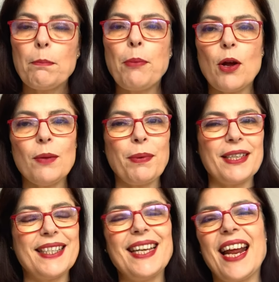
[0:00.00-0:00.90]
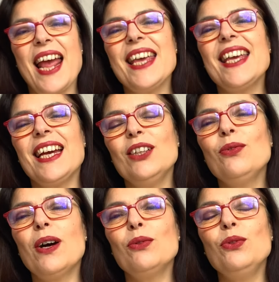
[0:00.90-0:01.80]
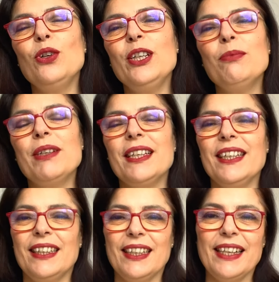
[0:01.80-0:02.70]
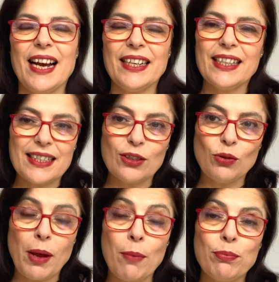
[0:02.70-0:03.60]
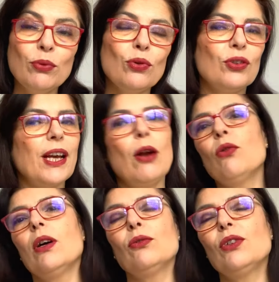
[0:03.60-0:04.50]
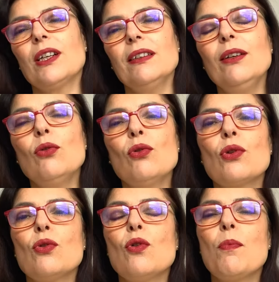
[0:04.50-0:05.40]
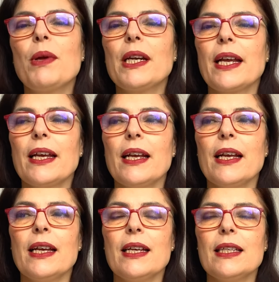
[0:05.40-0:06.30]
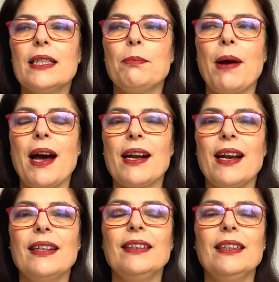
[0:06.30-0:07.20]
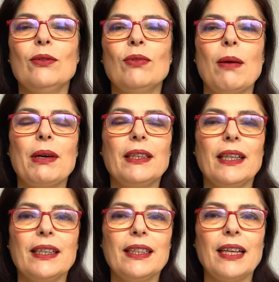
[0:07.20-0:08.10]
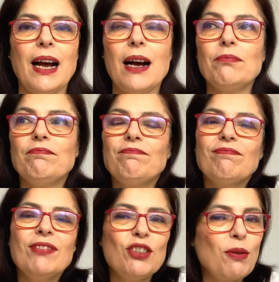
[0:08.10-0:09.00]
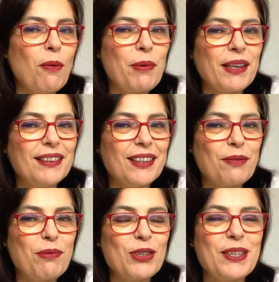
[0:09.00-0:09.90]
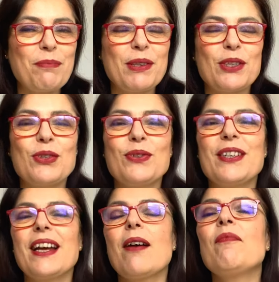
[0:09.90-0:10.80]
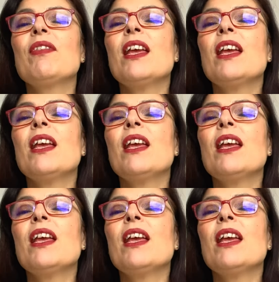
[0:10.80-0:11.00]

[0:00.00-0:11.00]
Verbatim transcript: Poi passerei ai due audiolibri italiani che secondo me appunto dialogano tra di loro perché eh, si parla di una maternità diciamo per interposta persona.